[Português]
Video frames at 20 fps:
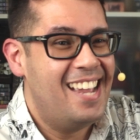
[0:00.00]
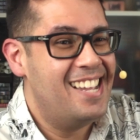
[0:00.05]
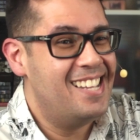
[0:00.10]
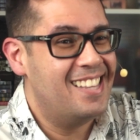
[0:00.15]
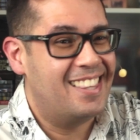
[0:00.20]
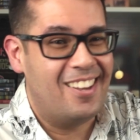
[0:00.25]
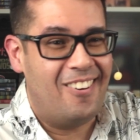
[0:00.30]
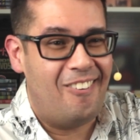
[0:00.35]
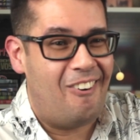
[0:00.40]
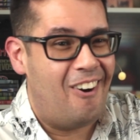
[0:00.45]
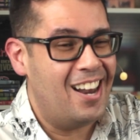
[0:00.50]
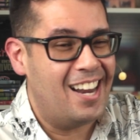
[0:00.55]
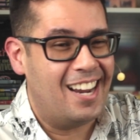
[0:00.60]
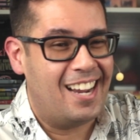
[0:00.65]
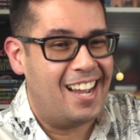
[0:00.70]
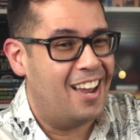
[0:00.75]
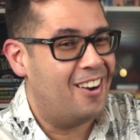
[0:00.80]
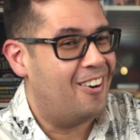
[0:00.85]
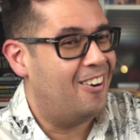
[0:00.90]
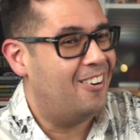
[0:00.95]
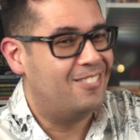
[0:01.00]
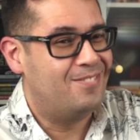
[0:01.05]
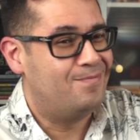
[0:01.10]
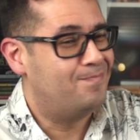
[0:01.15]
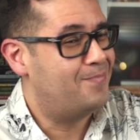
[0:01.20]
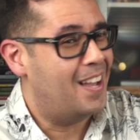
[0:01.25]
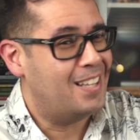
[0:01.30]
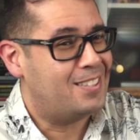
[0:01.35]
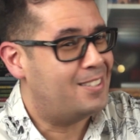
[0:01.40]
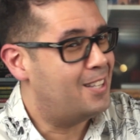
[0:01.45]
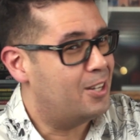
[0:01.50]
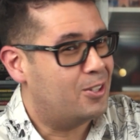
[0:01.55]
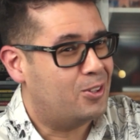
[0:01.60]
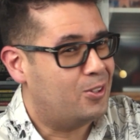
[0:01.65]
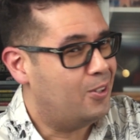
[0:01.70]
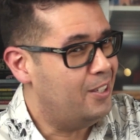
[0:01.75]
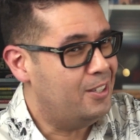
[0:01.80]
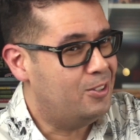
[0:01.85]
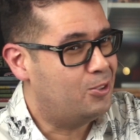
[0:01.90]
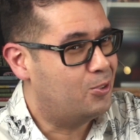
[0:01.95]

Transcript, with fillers: Então, olha, Carol, tá acertou em